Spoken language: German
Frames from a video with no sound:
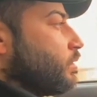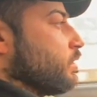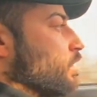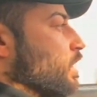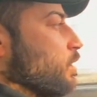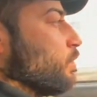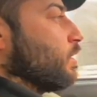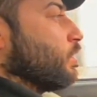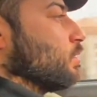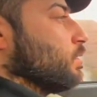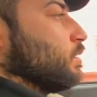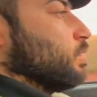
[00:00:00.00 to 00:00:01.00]
Ich denke mal,
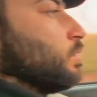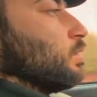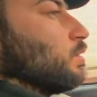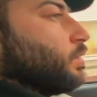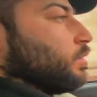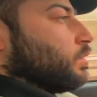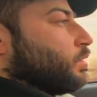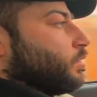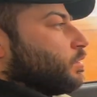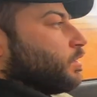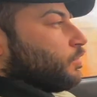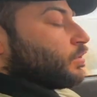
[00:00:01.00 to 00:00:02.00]

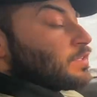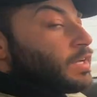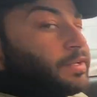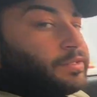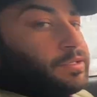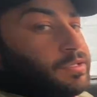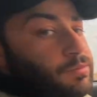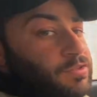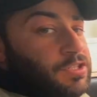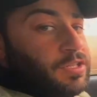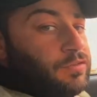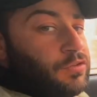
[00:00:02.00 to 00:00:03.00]
da wird es einige geben,
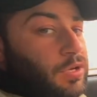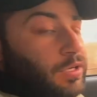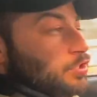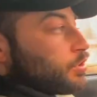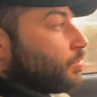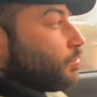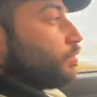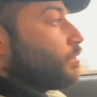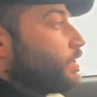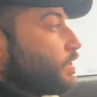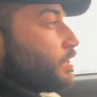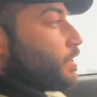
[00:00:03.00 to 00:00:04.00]
die sich das Video anschauen
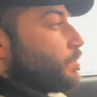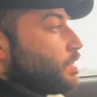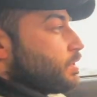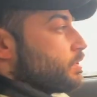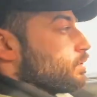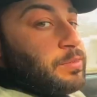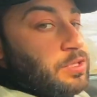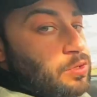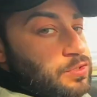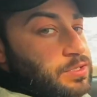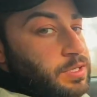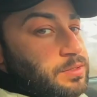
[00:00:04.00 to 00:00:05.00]
und die sich damit mit
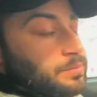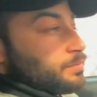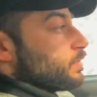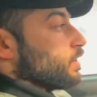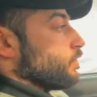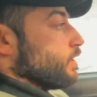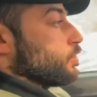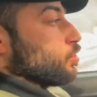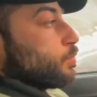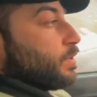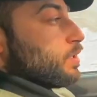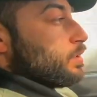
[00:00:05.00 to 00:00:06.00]
auskennen. Vielleicht auch
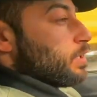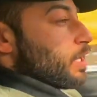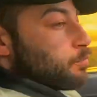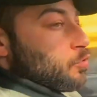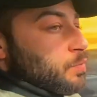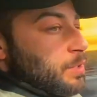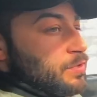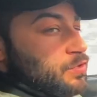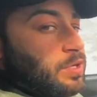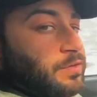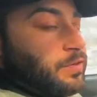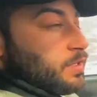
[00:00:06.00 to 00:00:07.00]
schon mal ein Problem mit
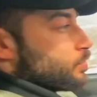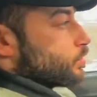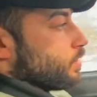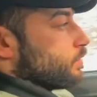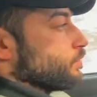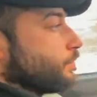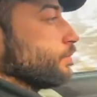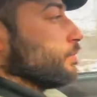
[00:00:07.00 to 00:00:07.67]
so einem Fahrzeug hatten.